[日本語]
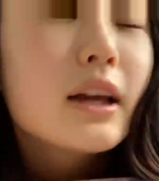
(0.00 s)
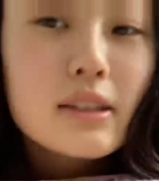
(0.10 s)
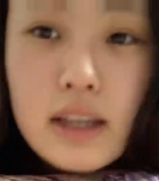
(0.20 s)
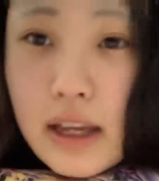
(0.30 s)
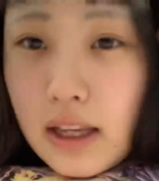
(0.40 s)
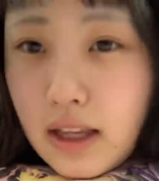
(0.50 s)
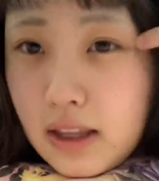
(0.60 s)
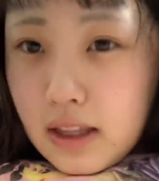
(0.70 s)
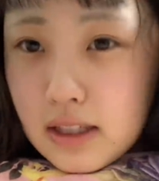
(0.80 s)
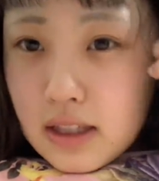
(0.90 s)
最近で
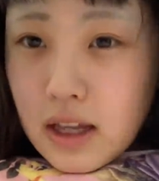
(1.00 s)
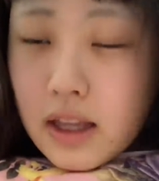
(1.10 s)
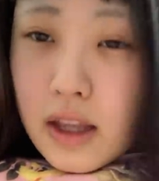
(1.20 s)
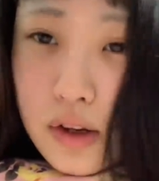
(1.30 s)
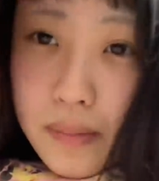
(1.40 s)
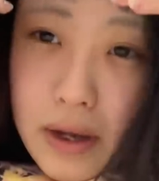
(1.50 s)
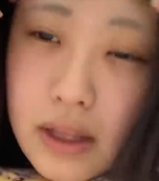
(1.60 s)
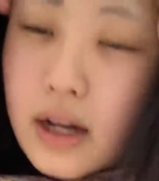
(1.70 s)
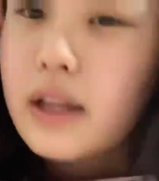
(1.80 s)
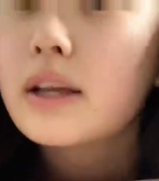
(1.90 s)
すね、寝る前に
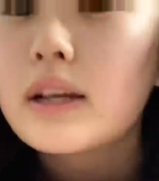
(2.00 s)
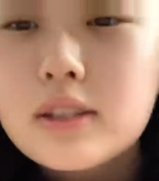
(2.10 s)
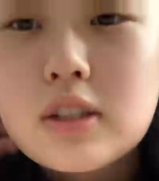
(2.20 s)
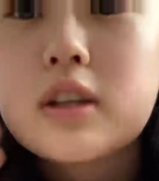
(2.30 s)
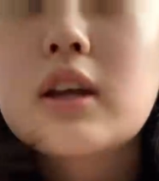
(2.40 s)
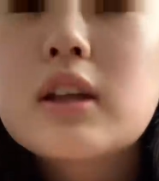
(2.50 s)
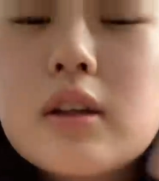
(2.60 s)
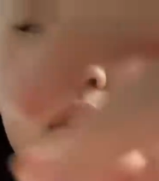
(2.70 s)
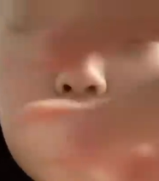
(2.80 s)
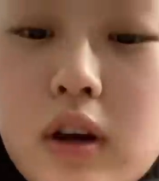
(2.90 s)
必ずやってることがあ